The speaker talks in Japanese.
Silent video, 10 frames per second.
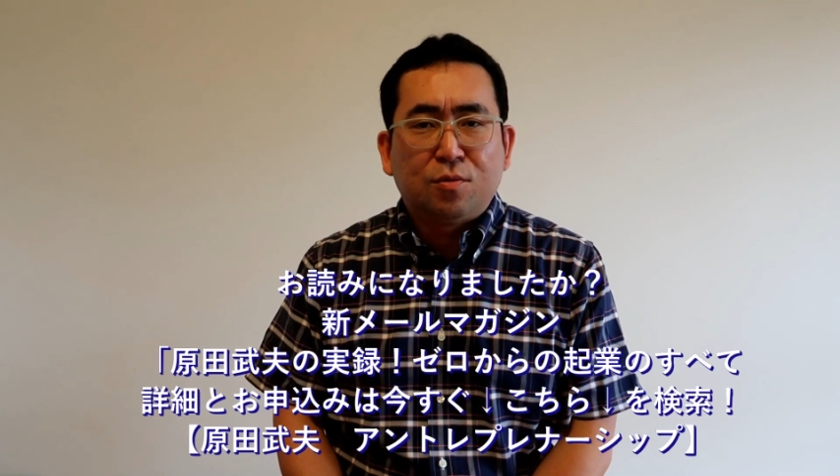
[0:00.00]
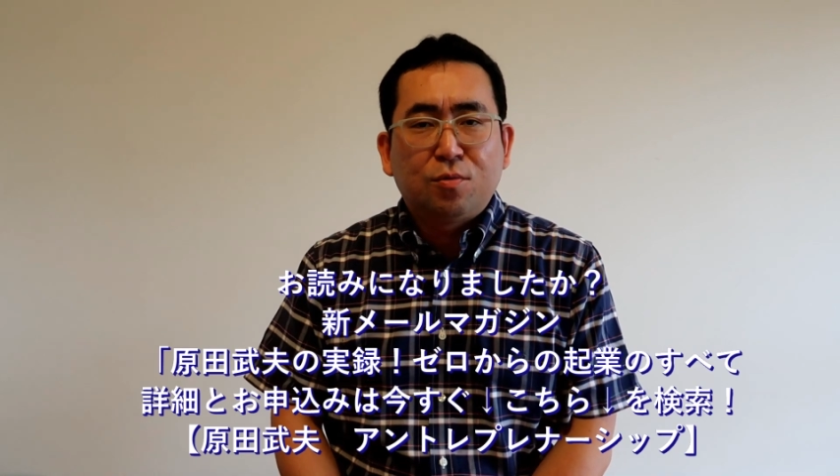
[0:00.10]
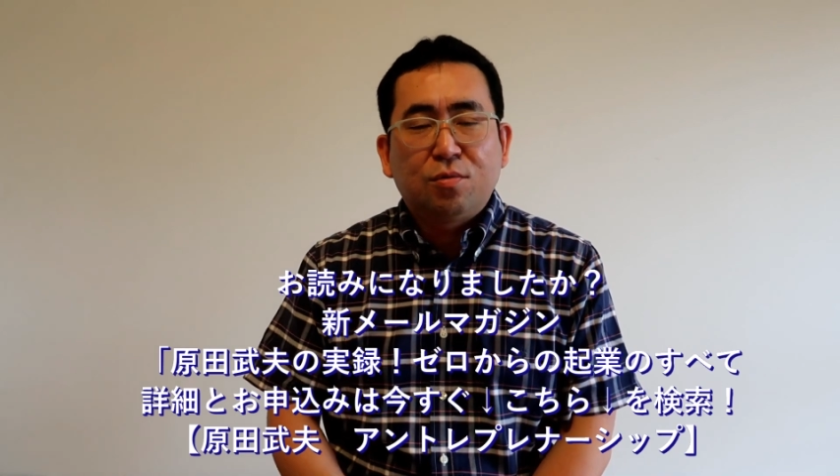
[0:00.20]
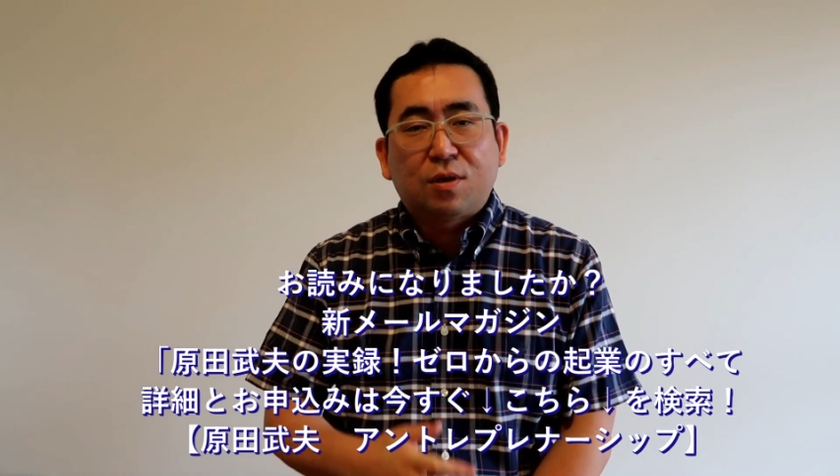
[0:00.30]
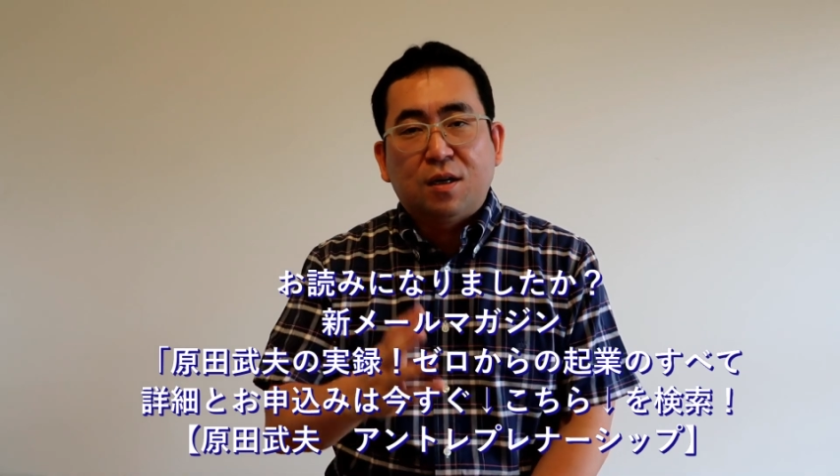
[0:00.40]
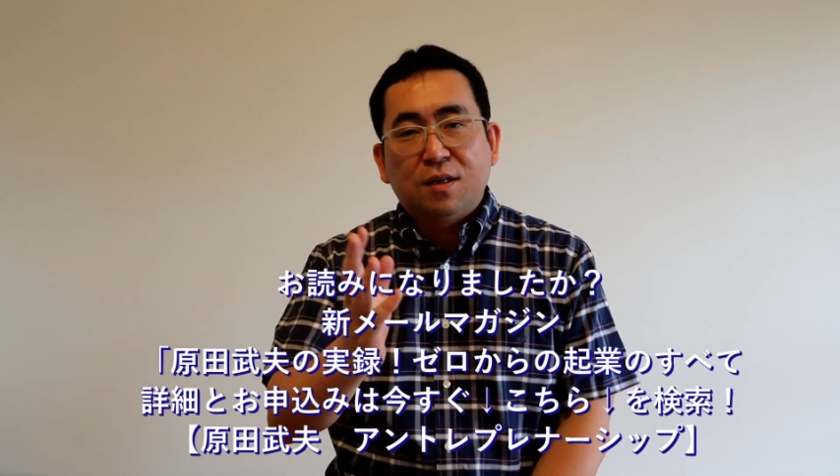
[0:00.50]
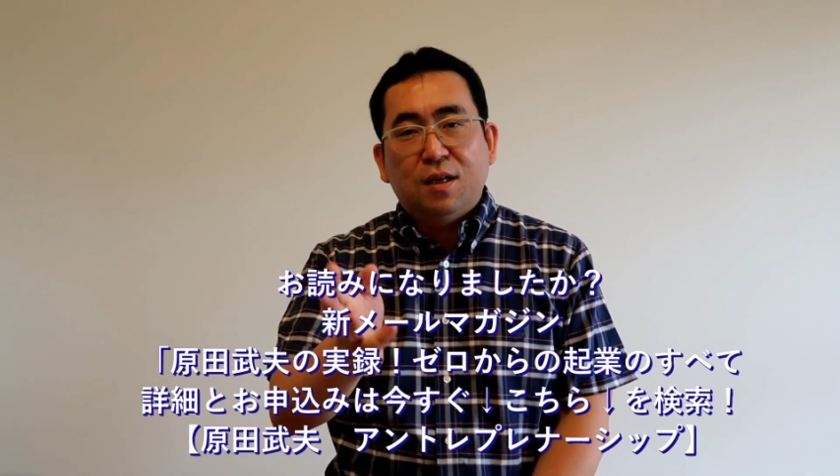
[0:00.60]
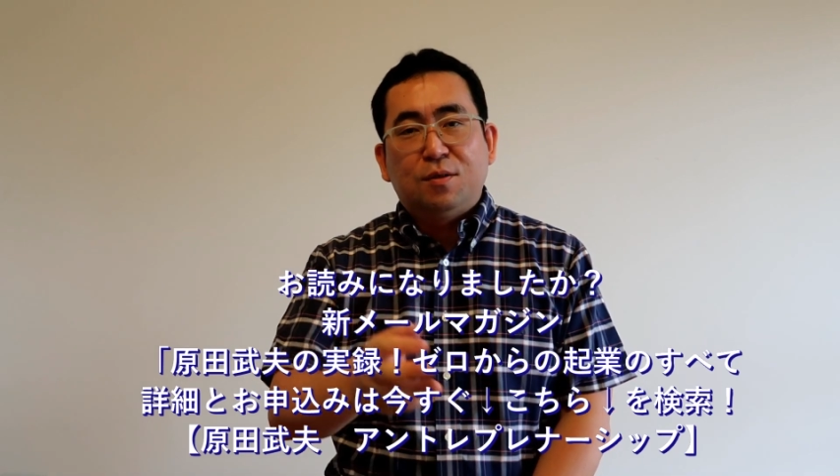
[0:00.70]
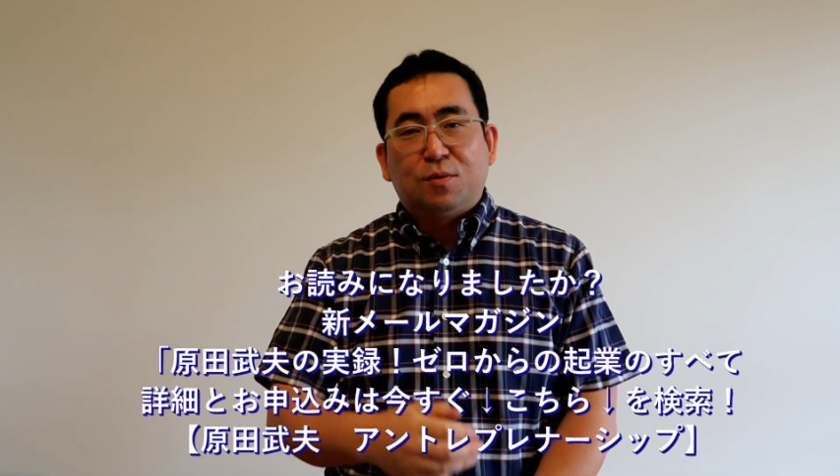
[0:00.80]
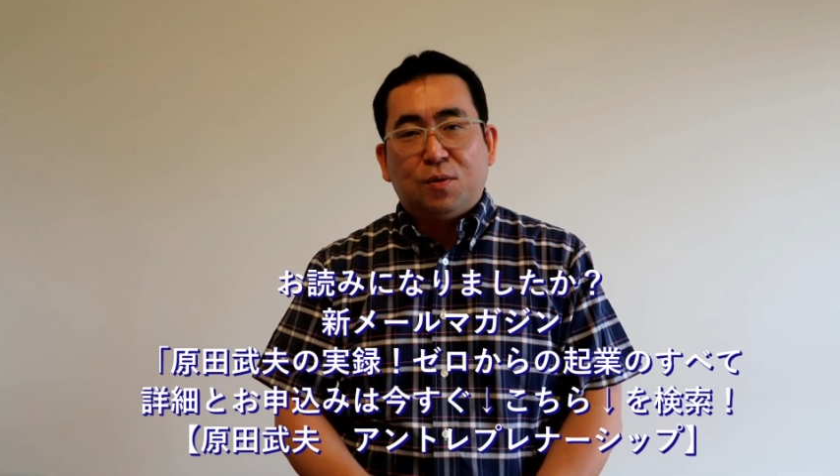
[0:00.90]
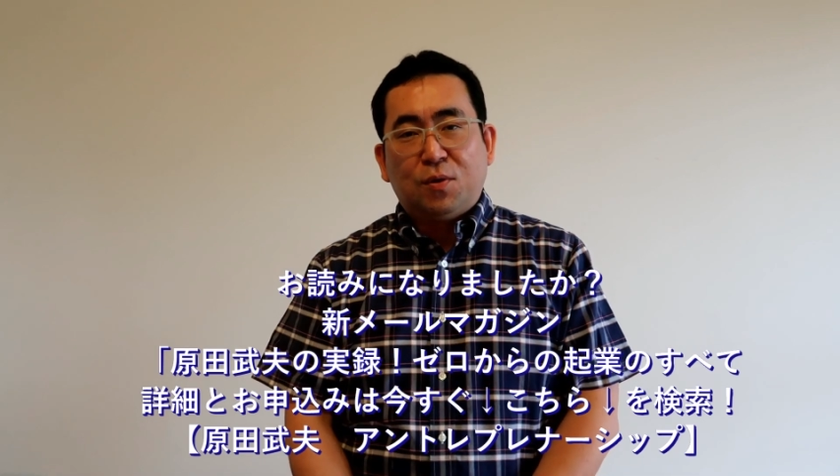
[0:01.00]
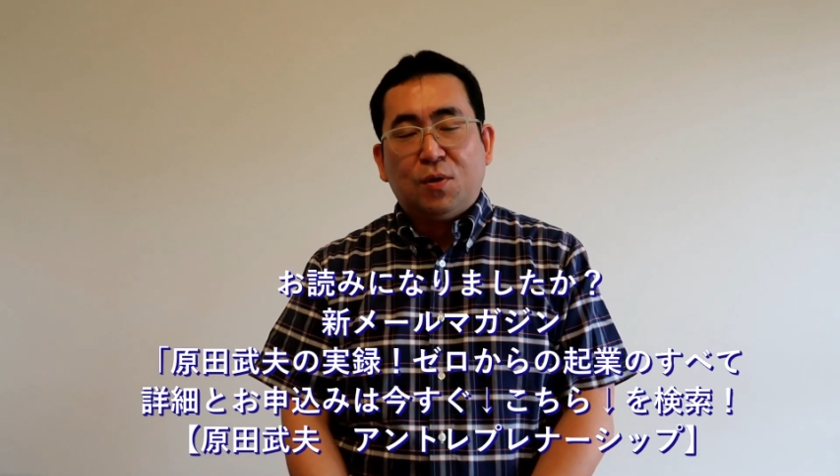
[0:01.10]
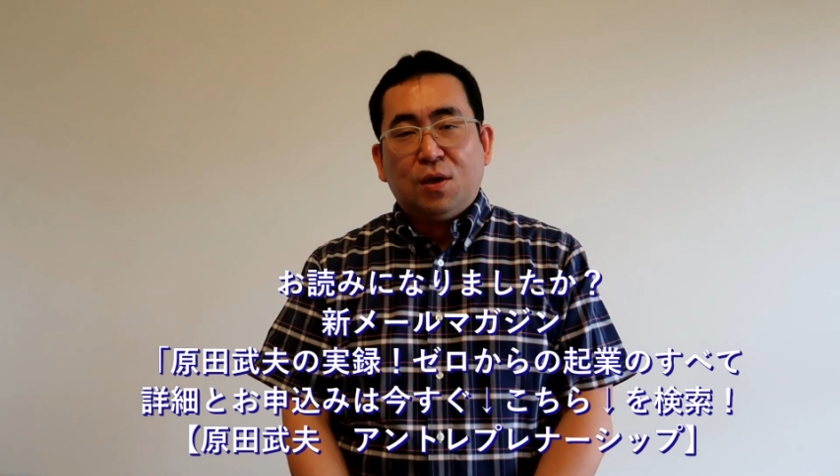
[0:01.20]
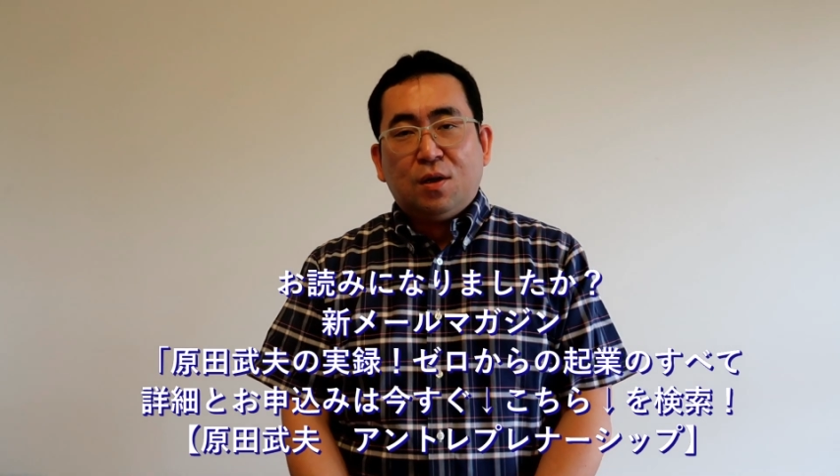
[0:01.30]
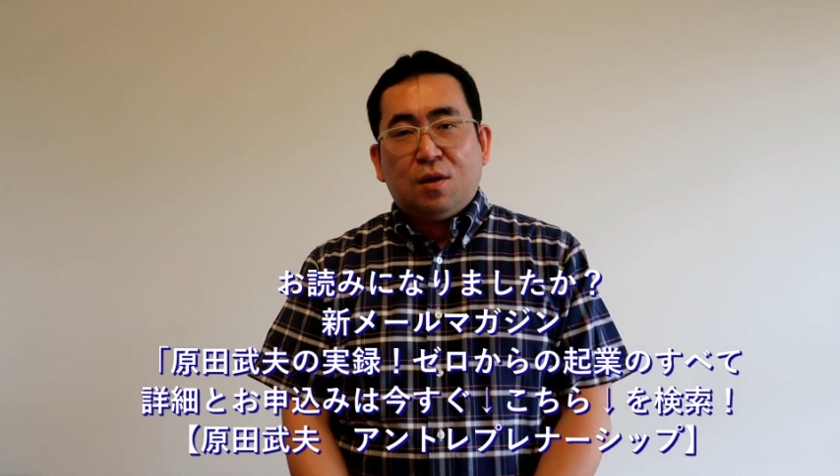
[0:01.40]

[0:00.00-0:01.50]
ということを考えると